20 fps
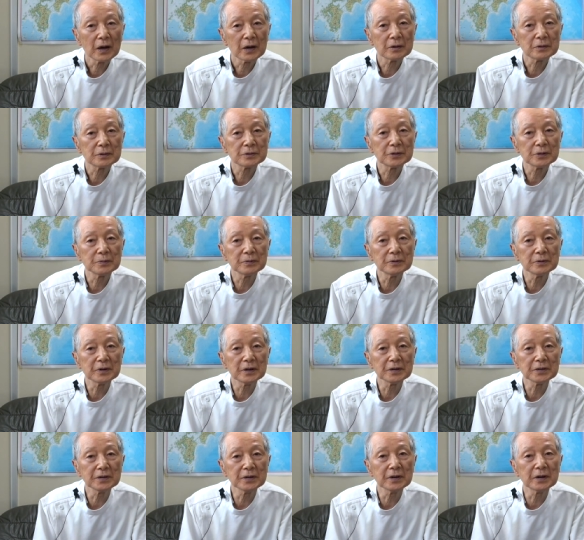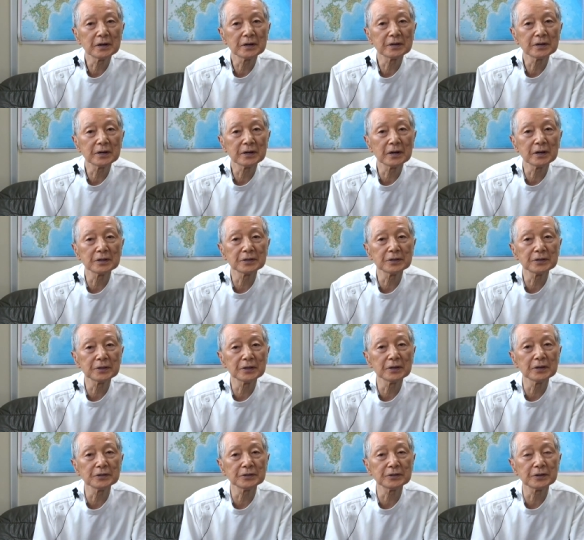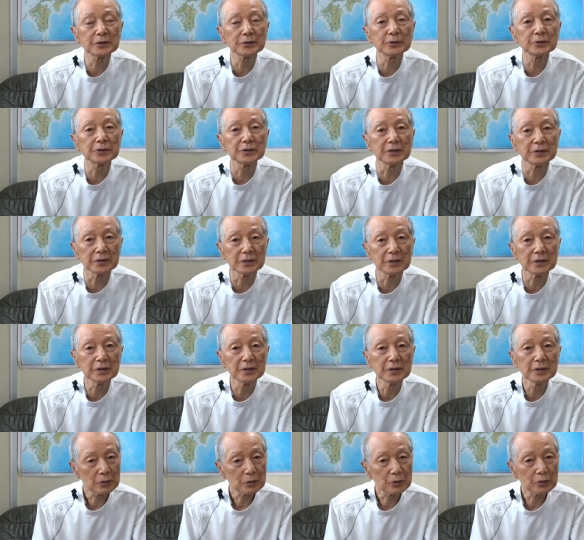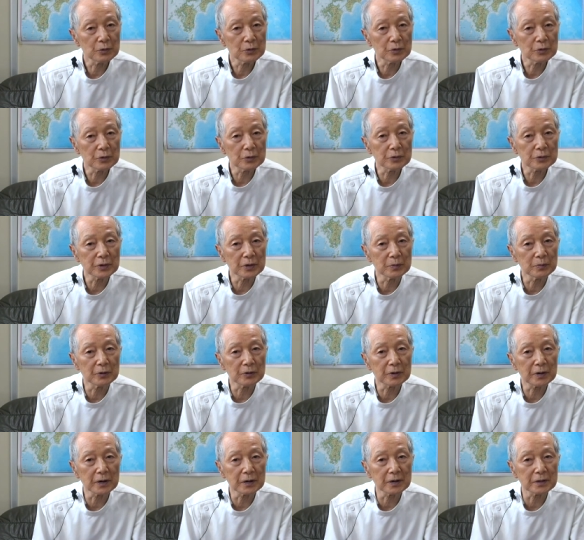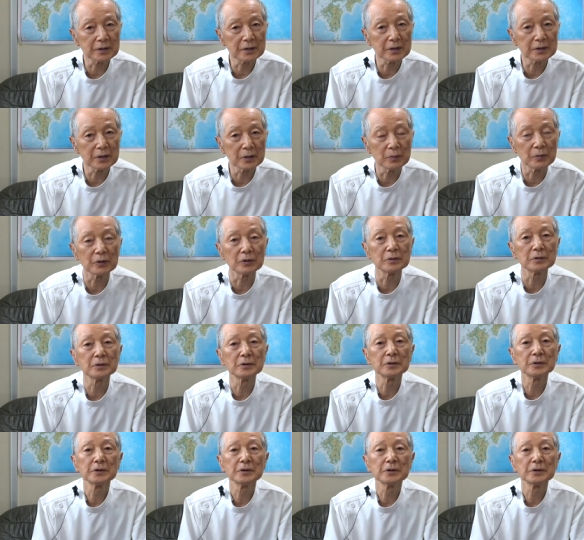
あの自分が非難批判否定した時に心でも体でも